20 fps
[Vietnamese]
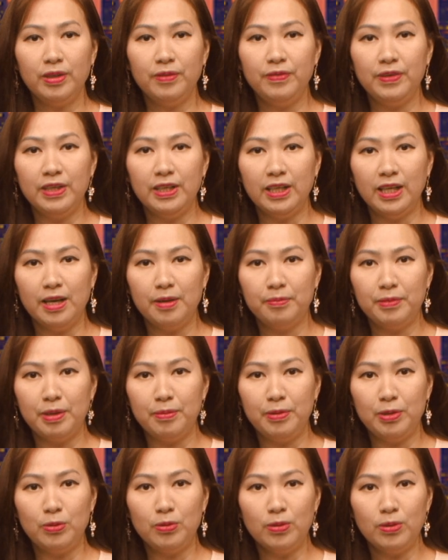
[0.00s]
đến Việt Nam,
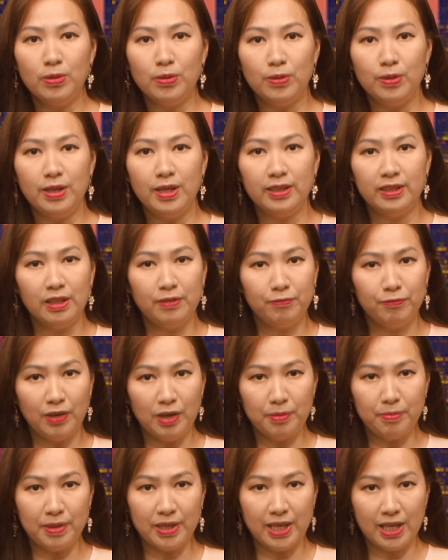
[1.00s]
đại biểu Quốc hội Lê Thanh
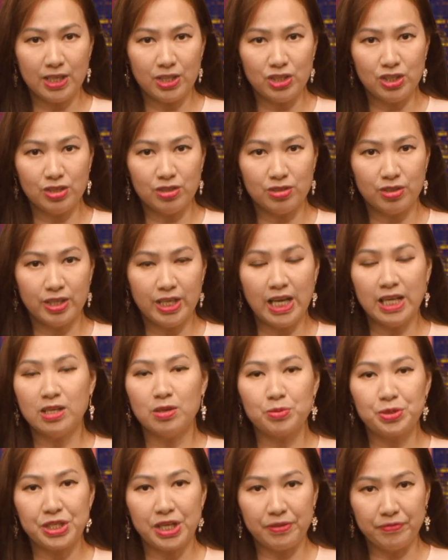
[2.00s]
Vân bị khai trừ khỏi Đảng
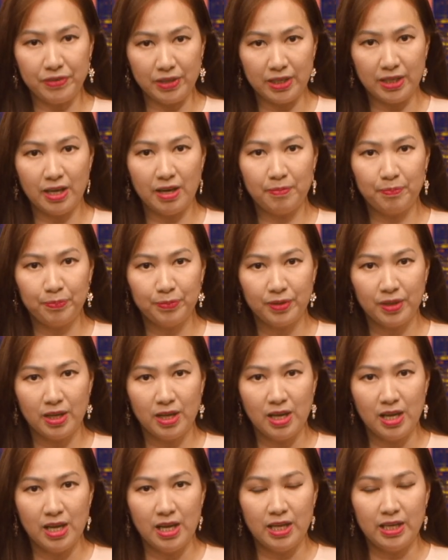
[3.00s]
Cộng sản Việt Nam.
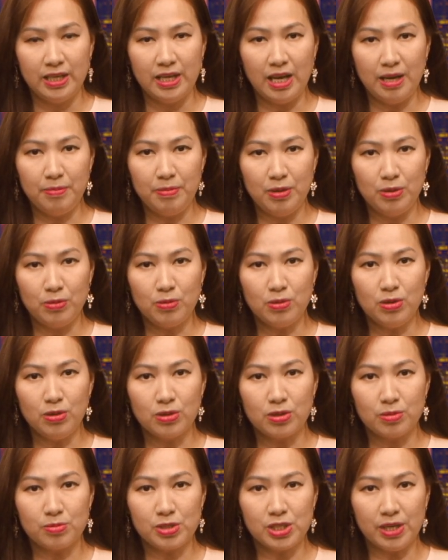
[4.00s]
Đại biểu Quốc
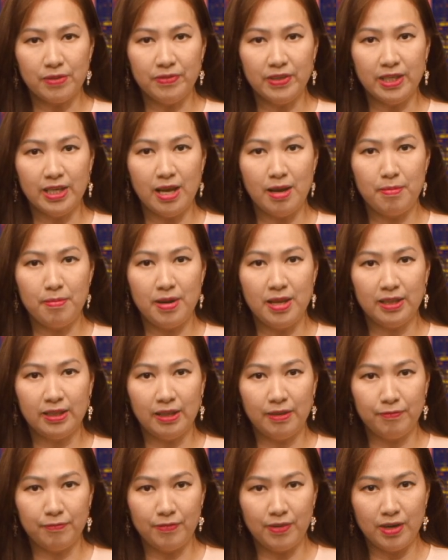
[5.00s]
hội Cộng sản Việt Nam Lê
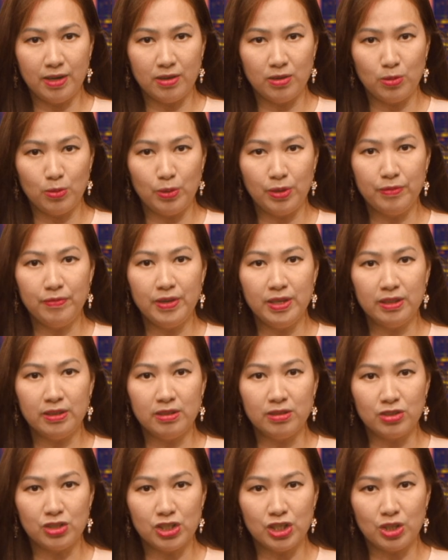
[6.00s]
Thanh Vân, Ủy viên
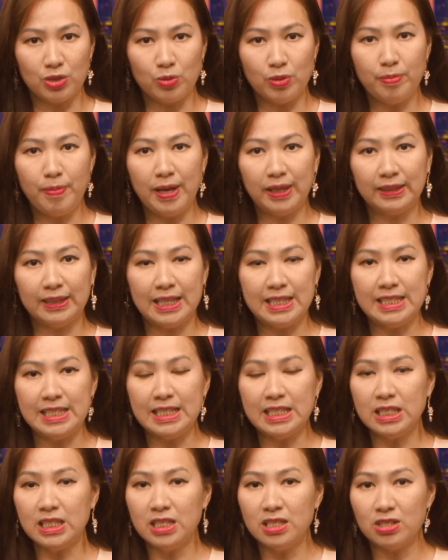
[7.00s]
Thường trực Ủy ban Tài
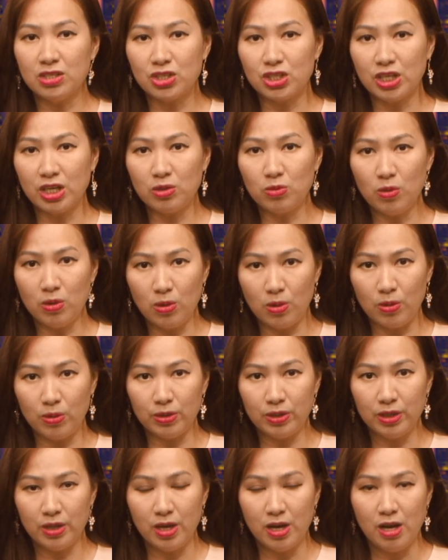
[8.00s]
chính Ngân sách Quốc
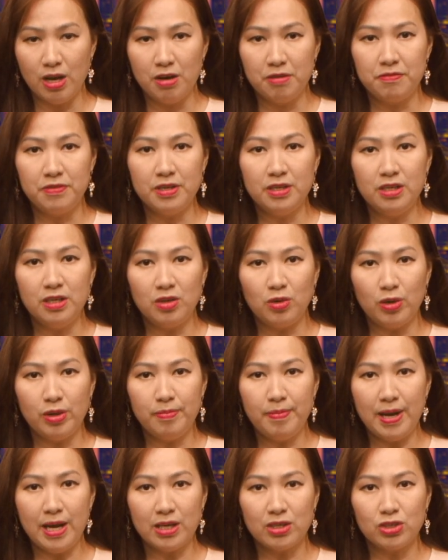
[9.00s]
hội, vừa được Ủy
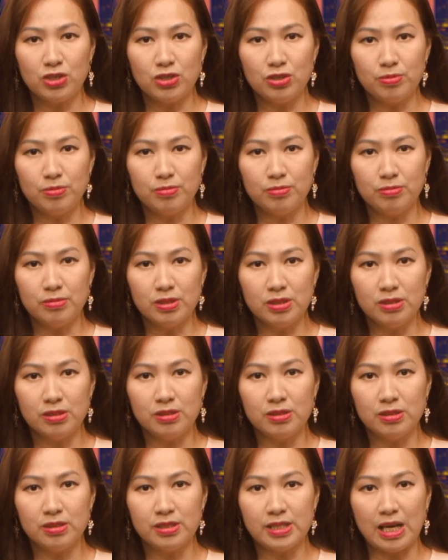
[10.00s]
ban Trung
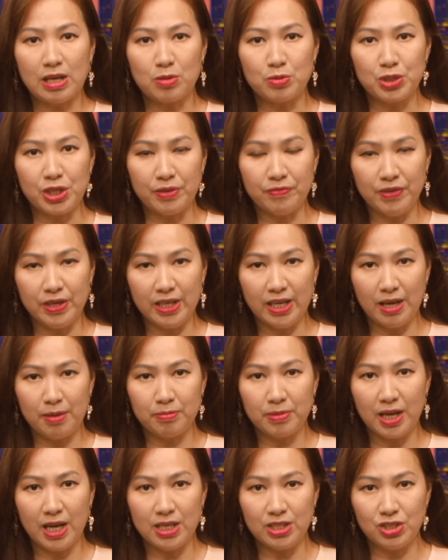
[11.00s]
ương Đảng Cộng sản Việt
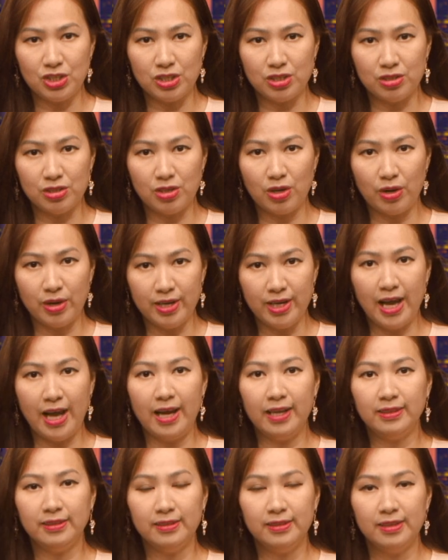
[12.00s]
Nam khai trừ khỏi
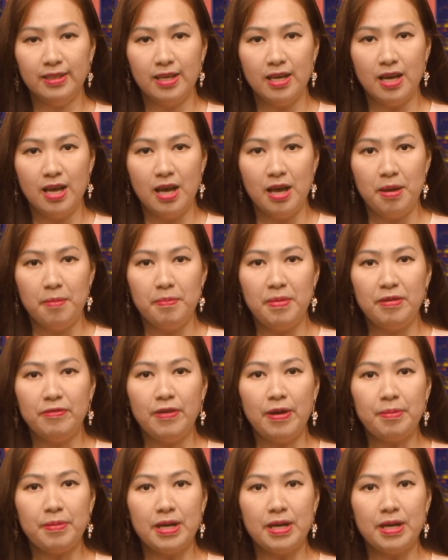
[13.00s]
đảng. Biện pháp